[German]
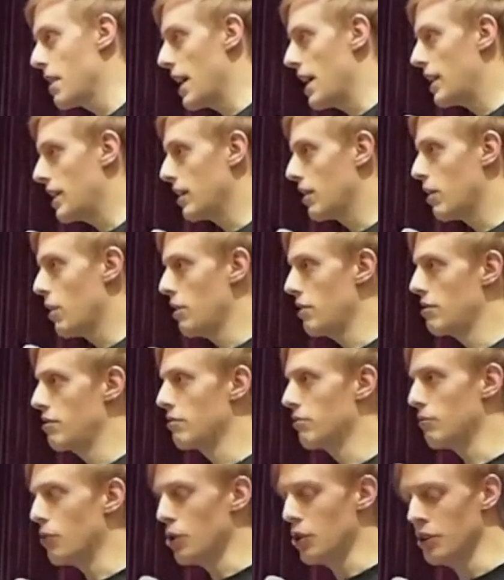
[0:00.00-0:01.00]
erreichen können
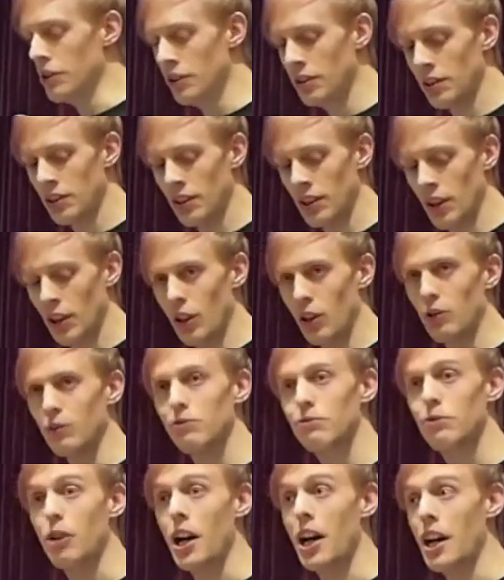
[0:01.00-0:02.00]
und wollen
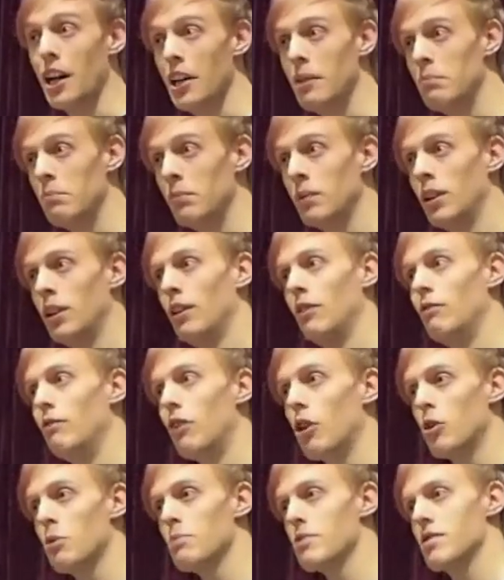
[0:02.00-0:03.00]
und vor allem,
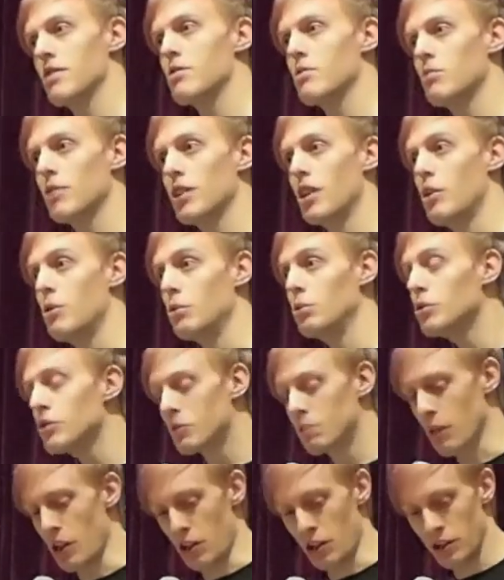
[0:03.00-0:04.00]
warum es dazu genau
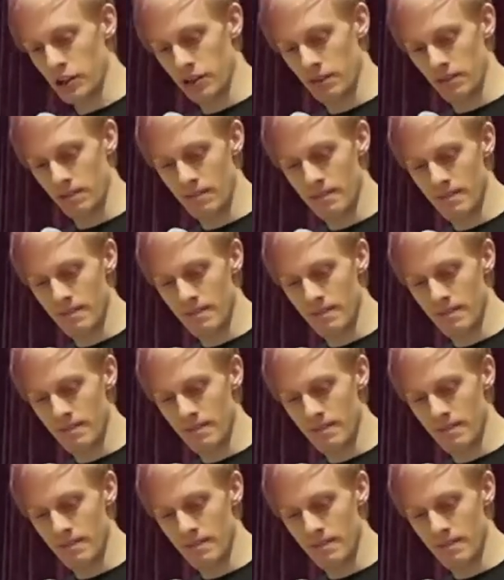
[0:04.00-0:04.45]
uns braucht.